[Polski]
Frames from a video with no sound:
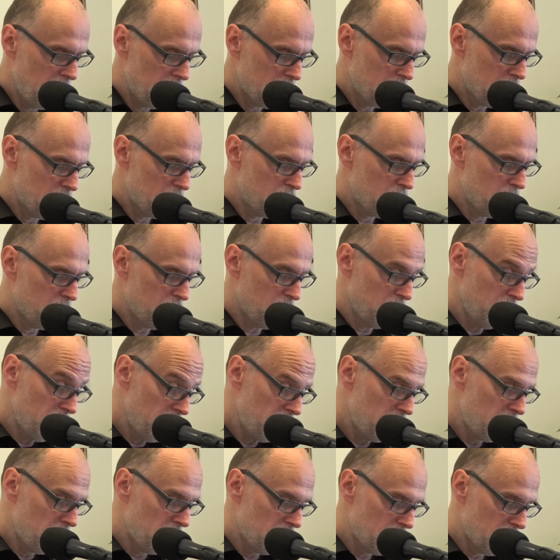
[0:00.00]
czy
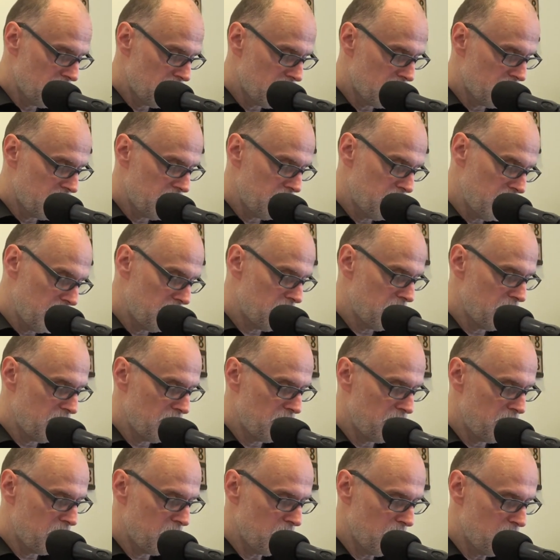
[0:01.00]
przypowieści, czy czasami nawet
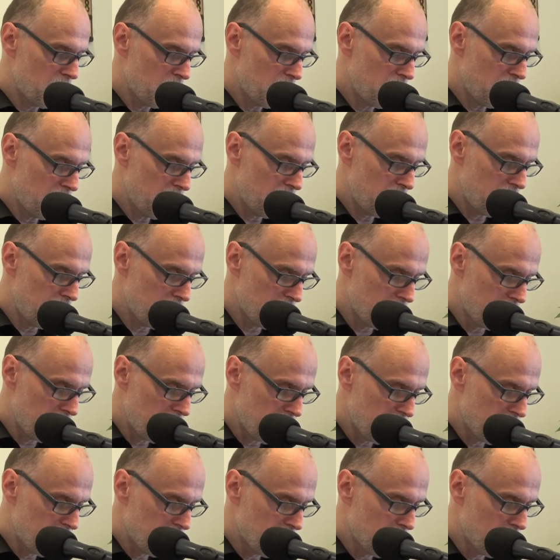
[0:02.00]
nie w formie przypowieści, może w
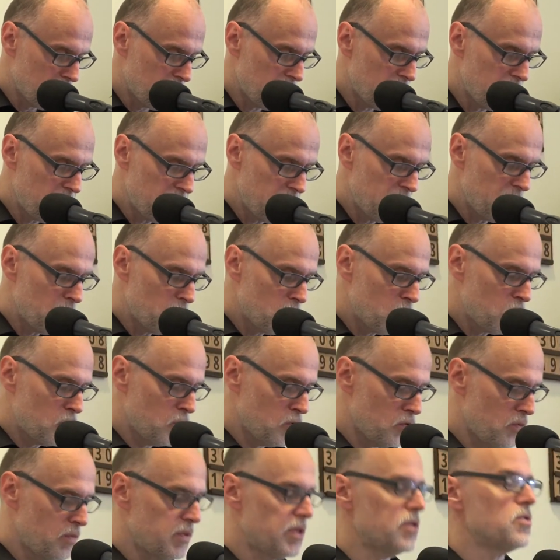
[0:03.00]
ten sposób. Mateusz,
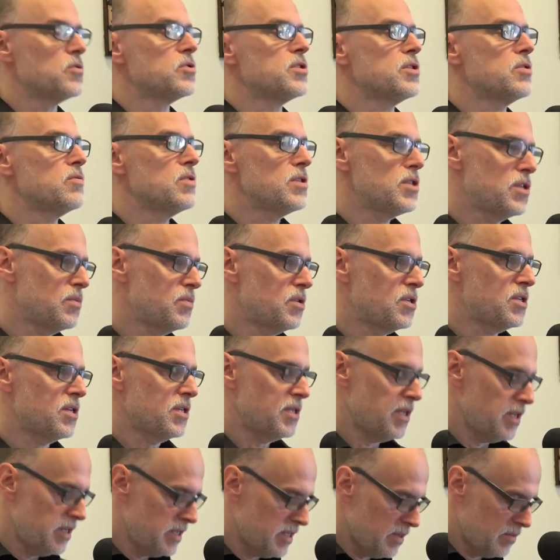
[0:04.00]
siódmy rozdział, jeśli byście
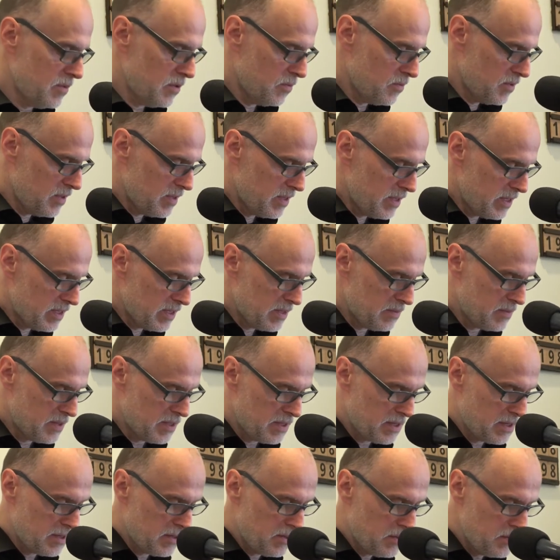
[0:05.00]
chcieli ze mną razem
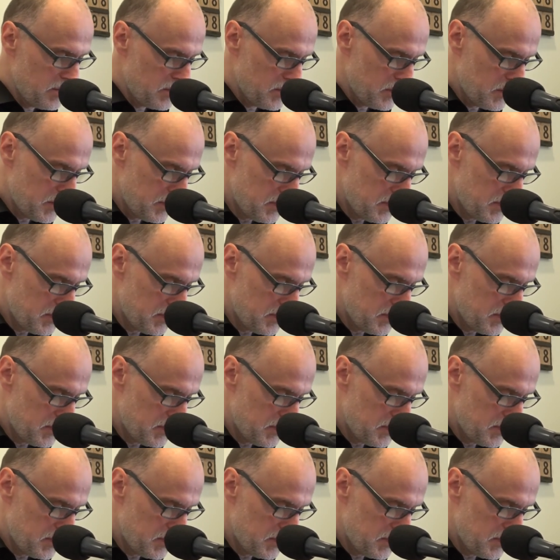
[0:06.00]
zerknąć.